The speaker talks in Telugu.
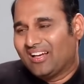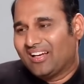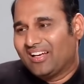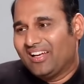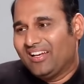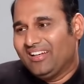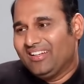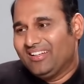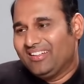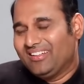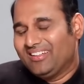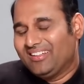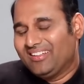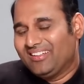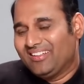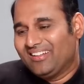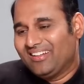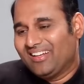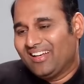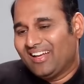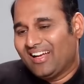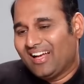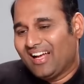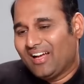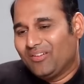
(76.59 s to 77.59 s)
కానీ
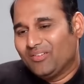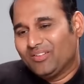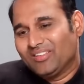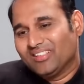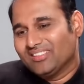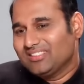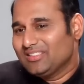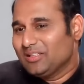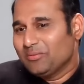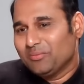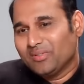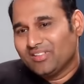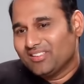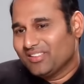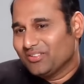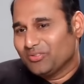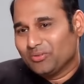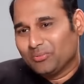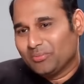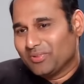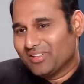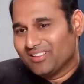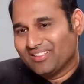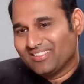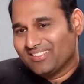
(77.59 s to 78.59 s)
అవి తెస్తే మాత్రం
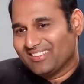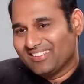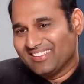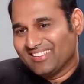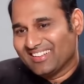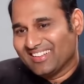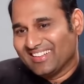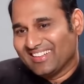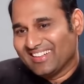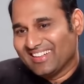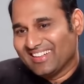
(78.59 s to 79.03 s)
శుభ్రంగా తింటాను